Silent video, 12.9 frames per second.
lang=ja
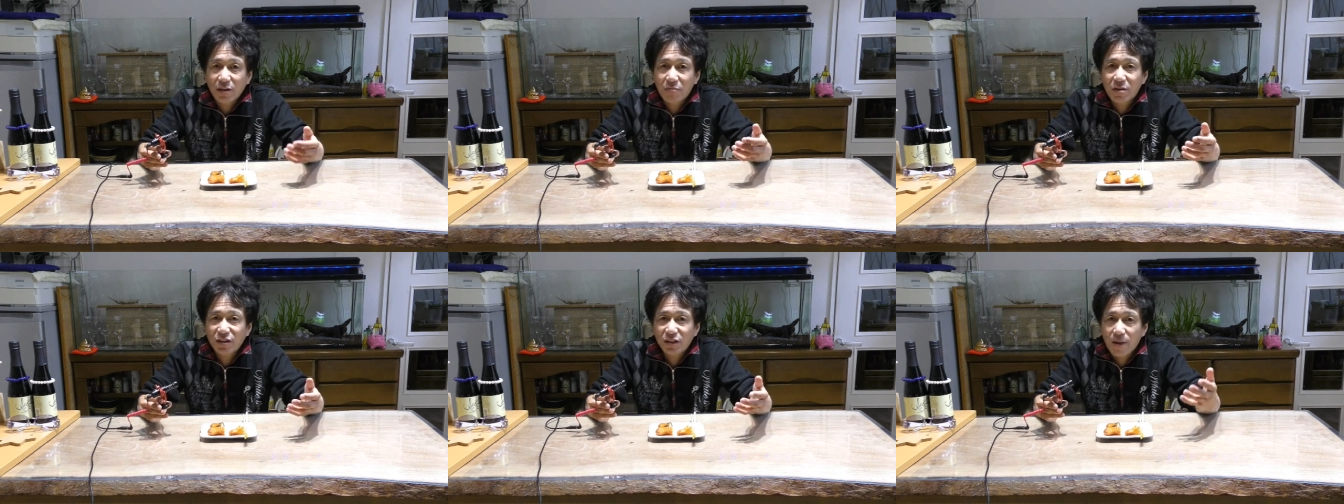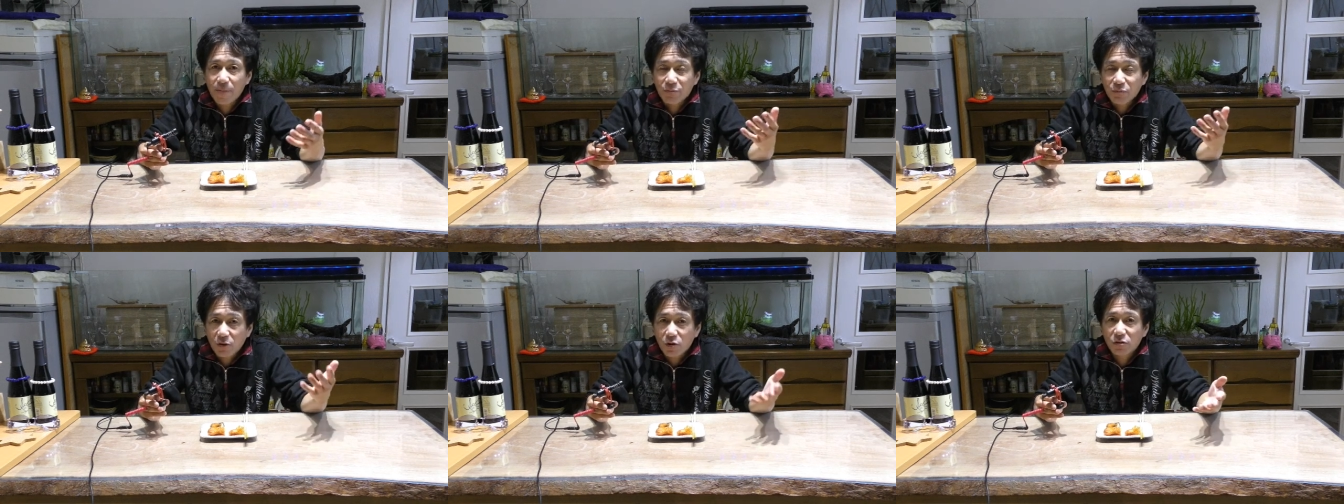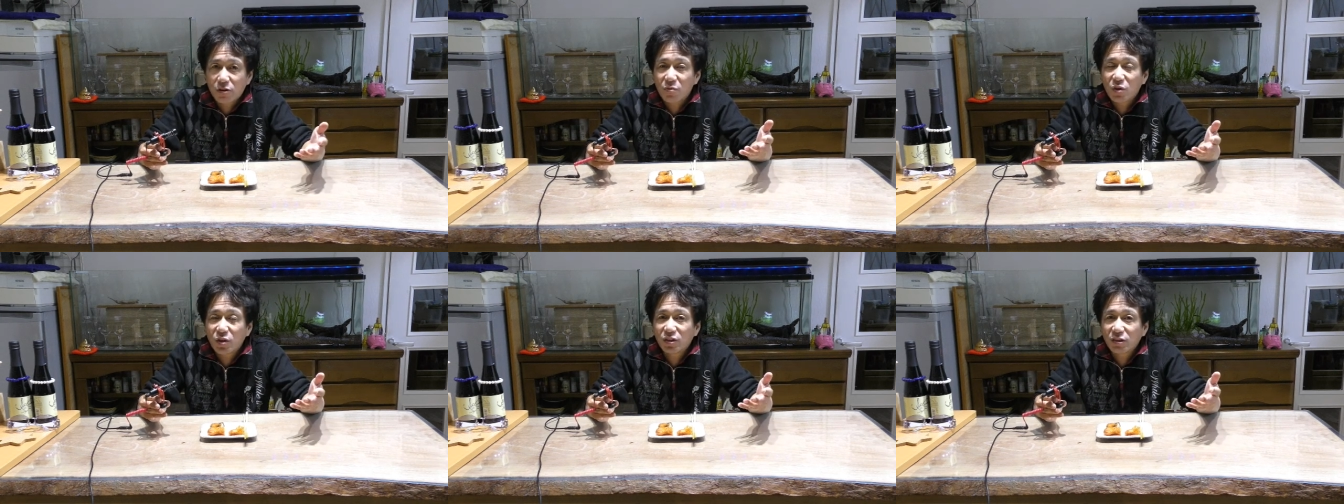たまにね、
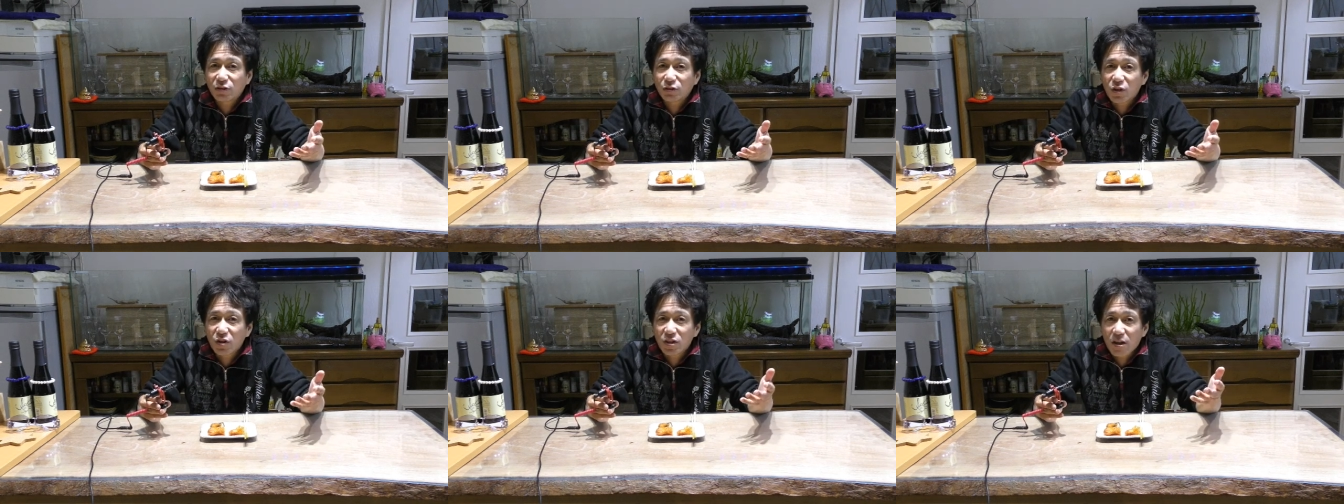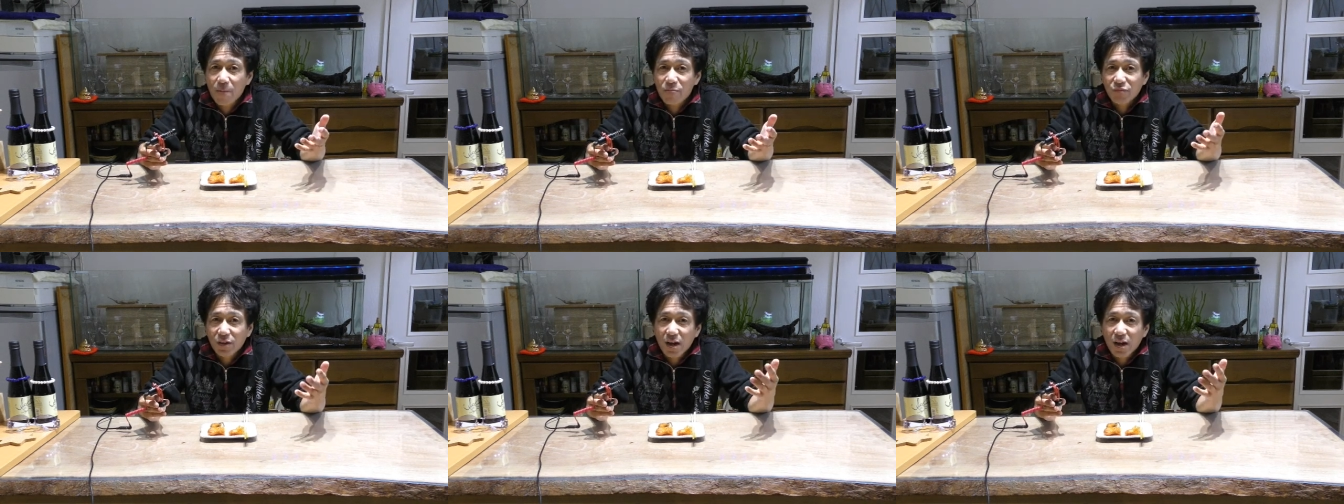衣にね、すごいね、